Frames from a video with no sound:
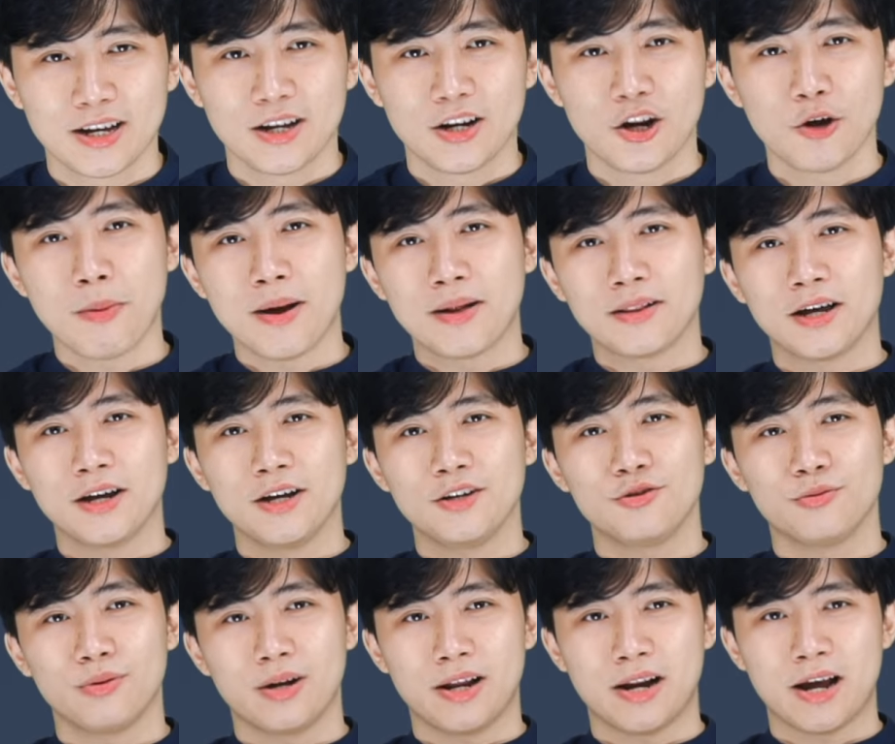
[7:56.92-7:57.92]
Nếu bạn thấy
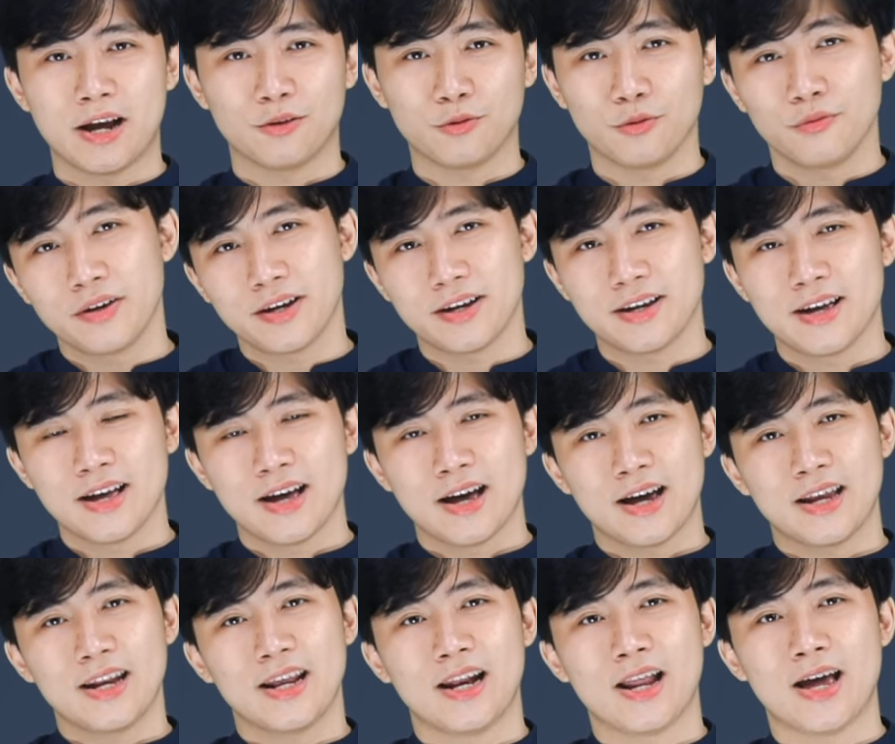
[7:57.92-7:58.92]
chủ đề này thú vị,
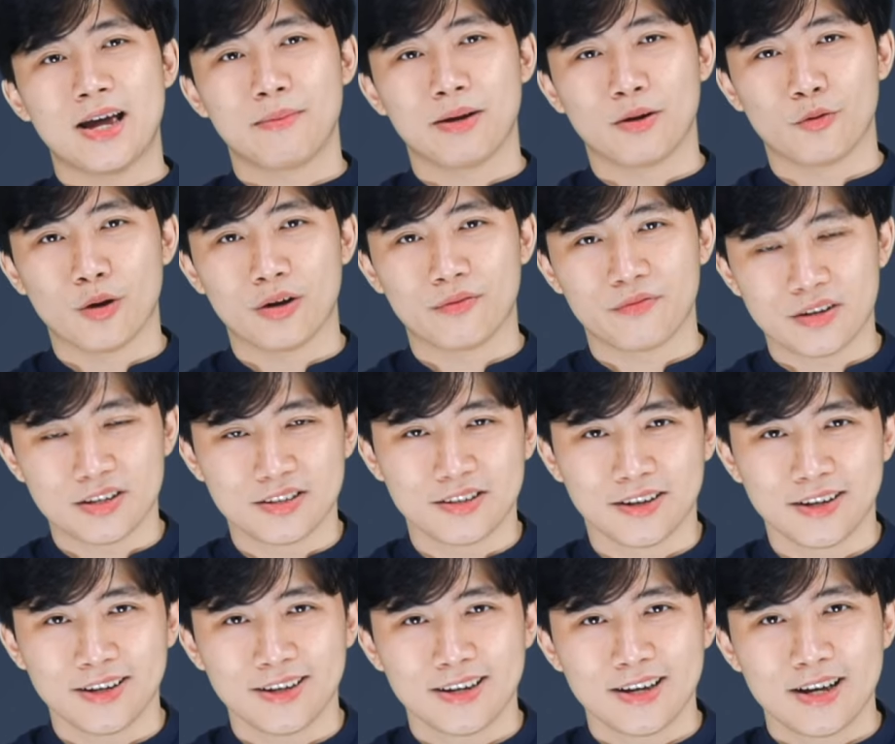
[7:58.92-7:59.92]
hãy để lại bình luận phía dưới.
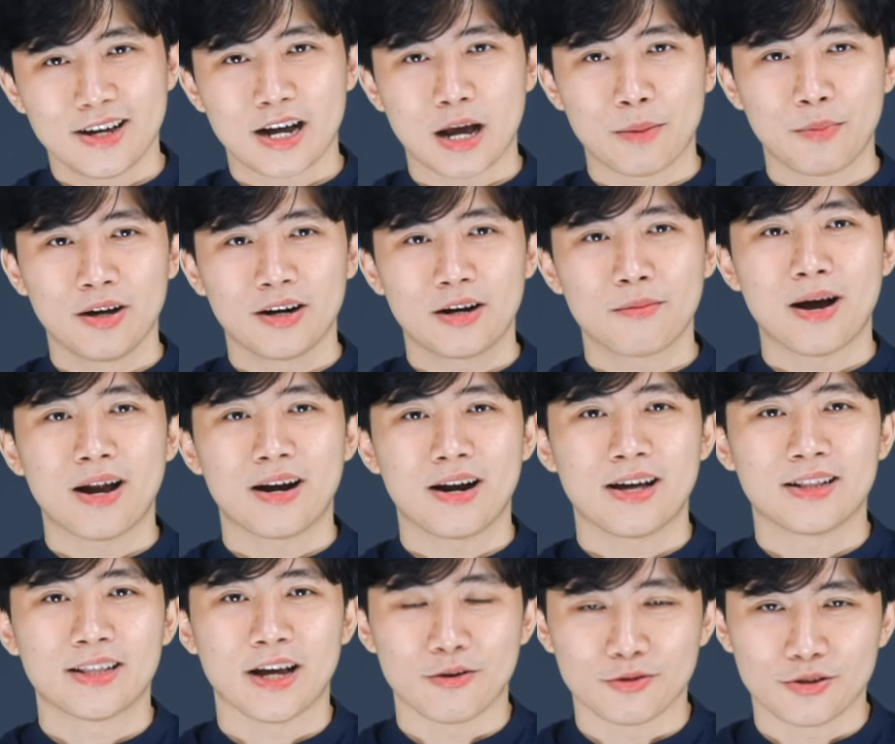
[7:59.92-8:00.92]
Cảm ơn các bạn đã
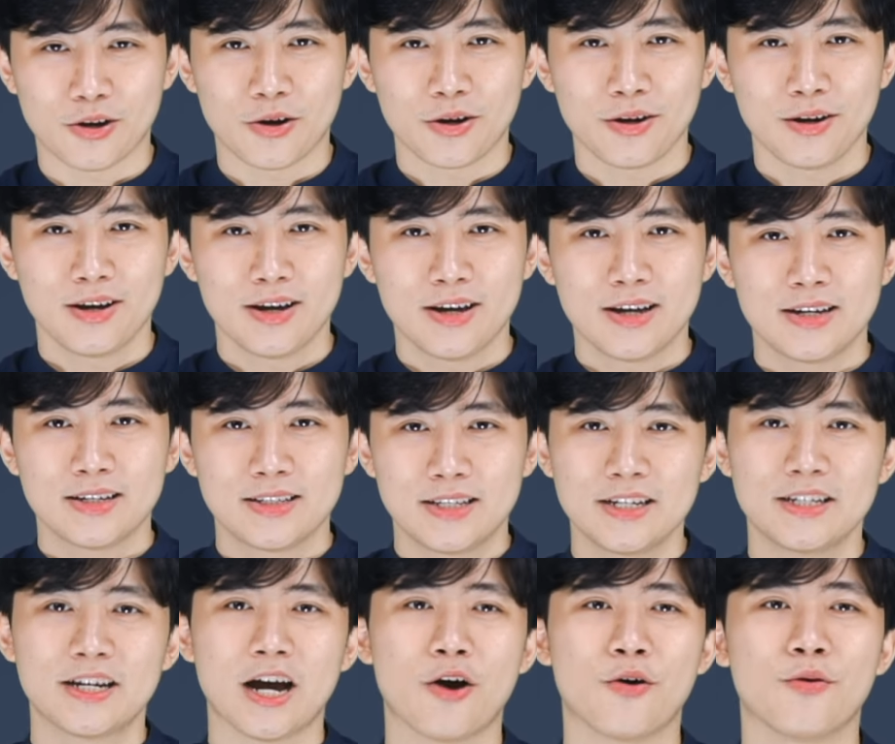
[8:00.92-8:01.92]
theo dõi. Xin
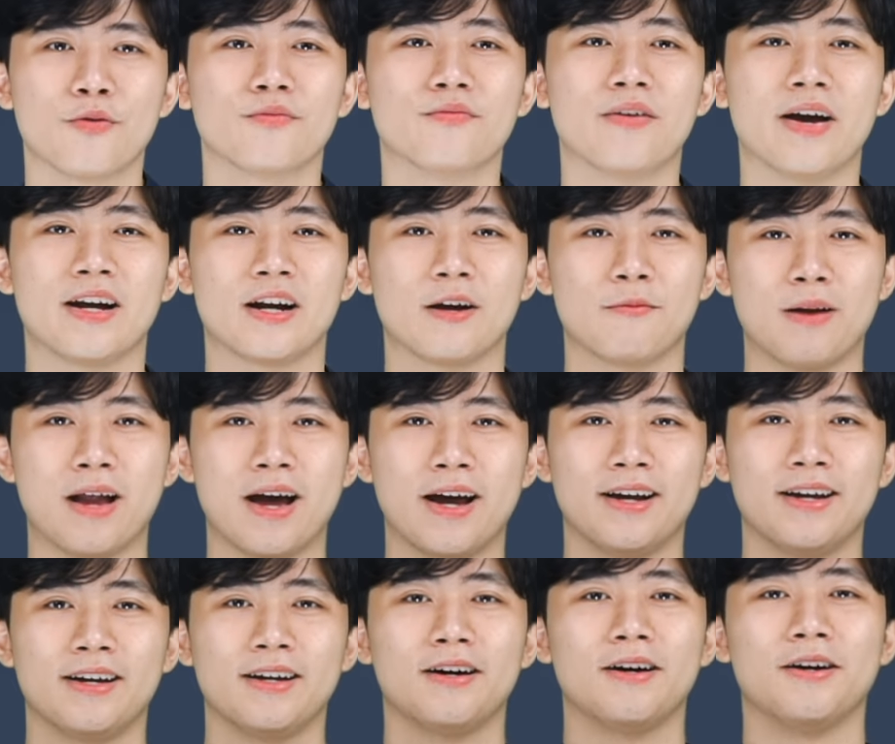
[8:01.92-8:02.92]
chào và hẹn gặp lại
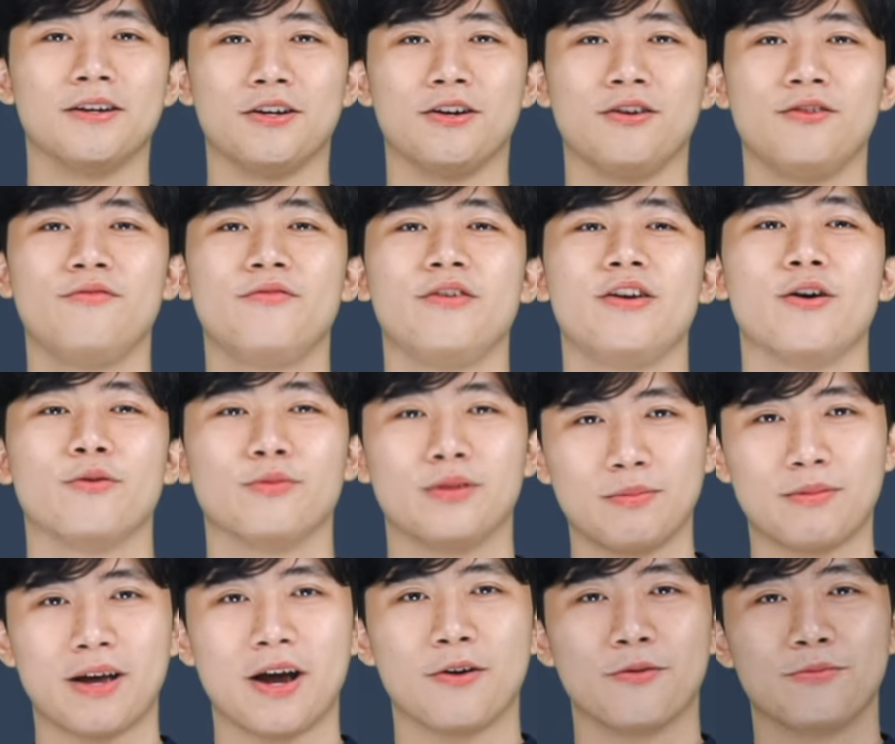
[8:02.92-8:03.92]
ở những video tiếp
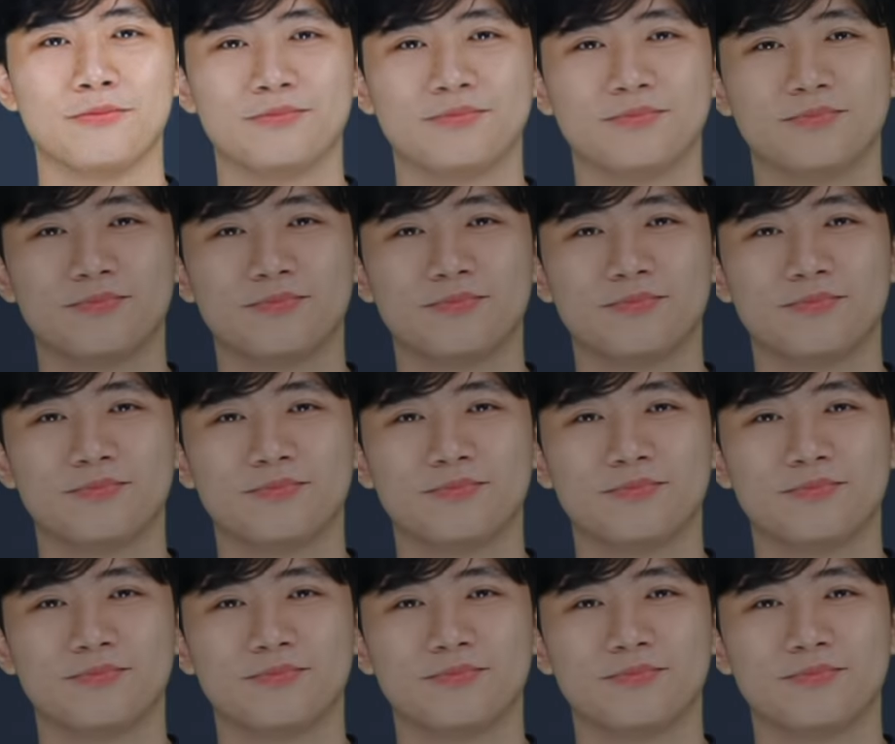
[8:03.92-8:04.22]
theo.